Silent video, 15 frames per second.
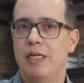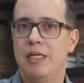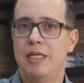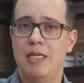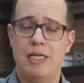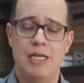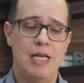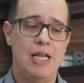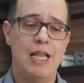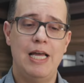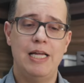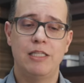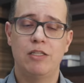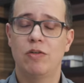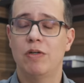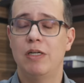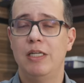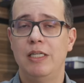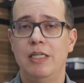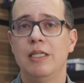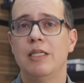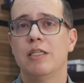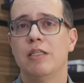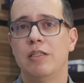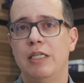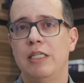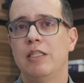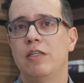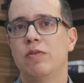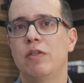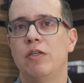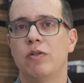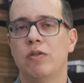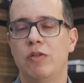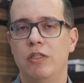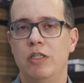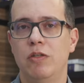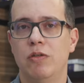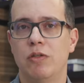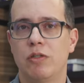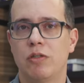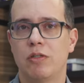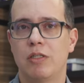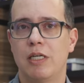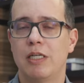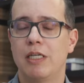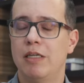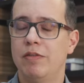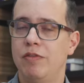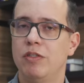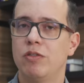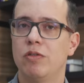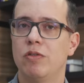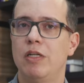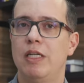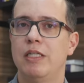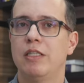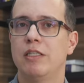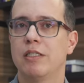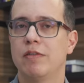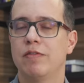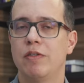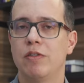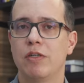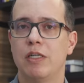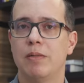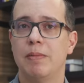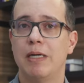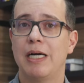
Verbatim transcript: é, elétrico ali né, entre um neurônio e outro, tá? que é visto no eletroencefalograma.